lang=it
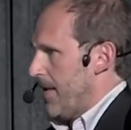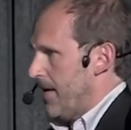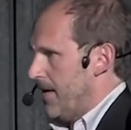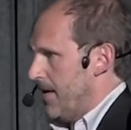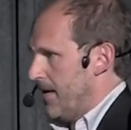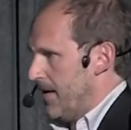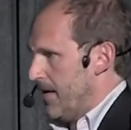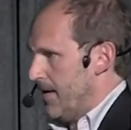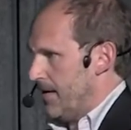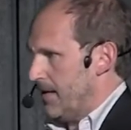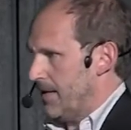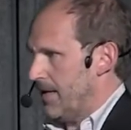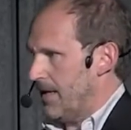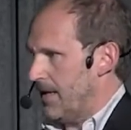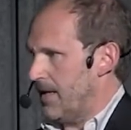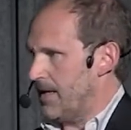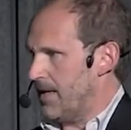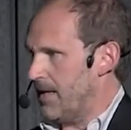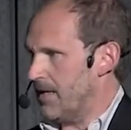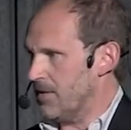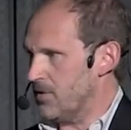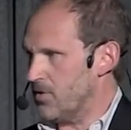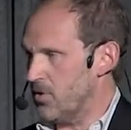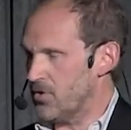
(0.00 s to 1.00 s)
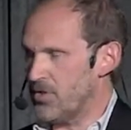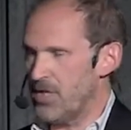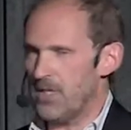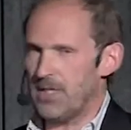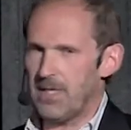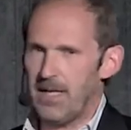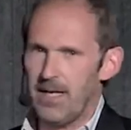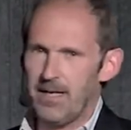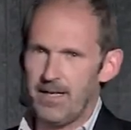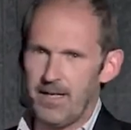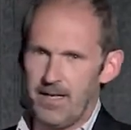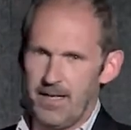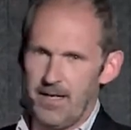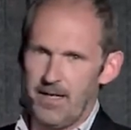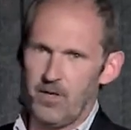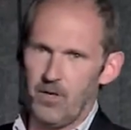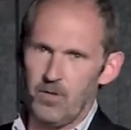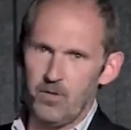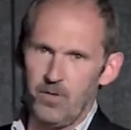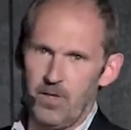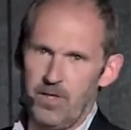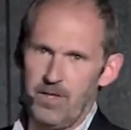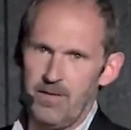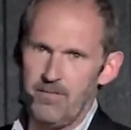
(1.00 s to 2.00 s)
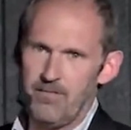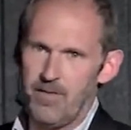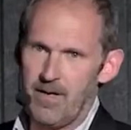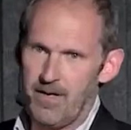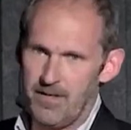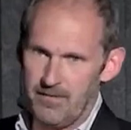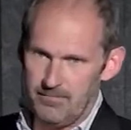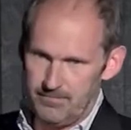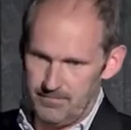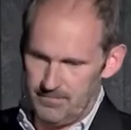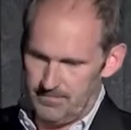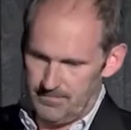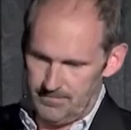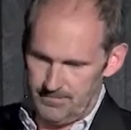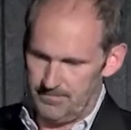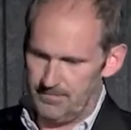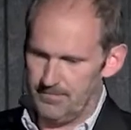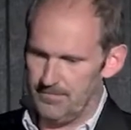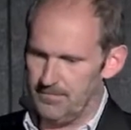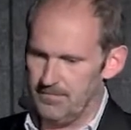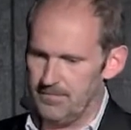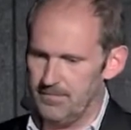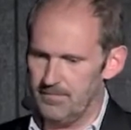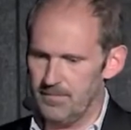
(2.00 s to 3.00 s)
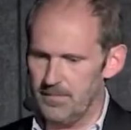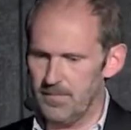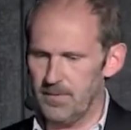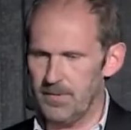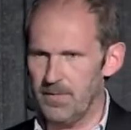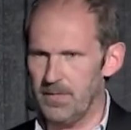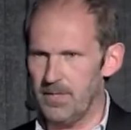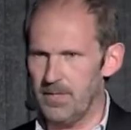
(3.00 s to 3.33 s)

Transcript: eh, dalla società che coltiva, mh, mm,